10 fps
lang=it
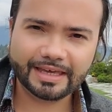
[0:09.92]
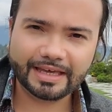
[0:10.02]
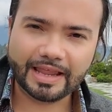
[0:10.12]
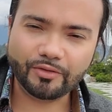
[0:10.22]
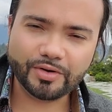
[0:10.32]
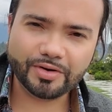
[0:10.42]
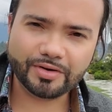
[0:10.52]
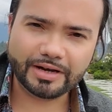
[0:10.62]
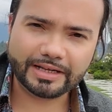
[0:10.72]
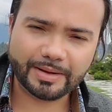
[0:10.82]

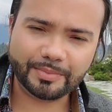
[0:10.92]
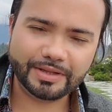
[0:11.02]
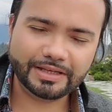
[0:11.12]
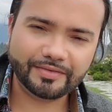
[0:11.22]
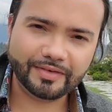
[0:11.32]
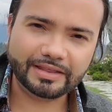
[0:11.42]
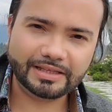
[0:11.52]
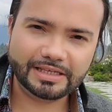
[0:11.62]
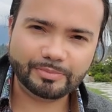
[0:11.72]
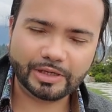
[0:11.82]
Lavoro nel campo degli
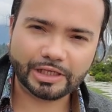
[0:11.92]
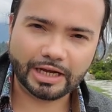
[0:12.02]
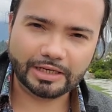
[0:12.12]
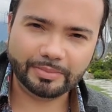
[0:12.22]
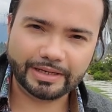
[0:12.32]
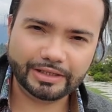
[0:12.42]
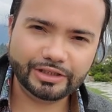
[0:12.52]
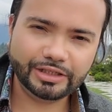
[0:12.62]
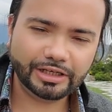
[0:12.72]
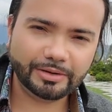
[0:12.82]
effetti speciali per il
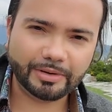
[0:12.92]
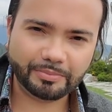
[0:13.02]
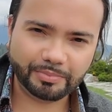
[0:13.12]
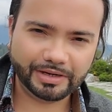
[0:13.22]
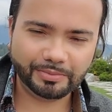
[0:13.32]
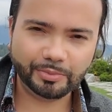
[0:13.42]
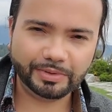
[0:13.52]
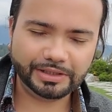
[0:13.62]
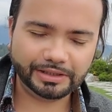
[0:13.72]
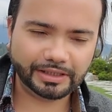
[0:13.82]
cinema, per la
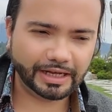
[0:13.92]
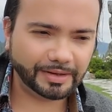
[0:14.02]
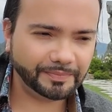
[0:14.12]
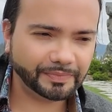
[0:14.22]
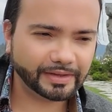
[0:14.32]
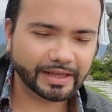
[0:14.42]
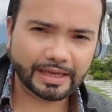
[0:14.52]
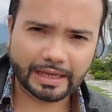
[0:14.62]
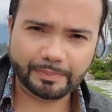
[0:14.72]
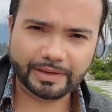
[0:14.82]
pubblicità
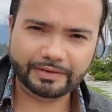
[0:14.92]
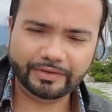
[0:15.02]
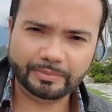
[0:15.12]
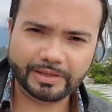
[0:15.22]
e per i film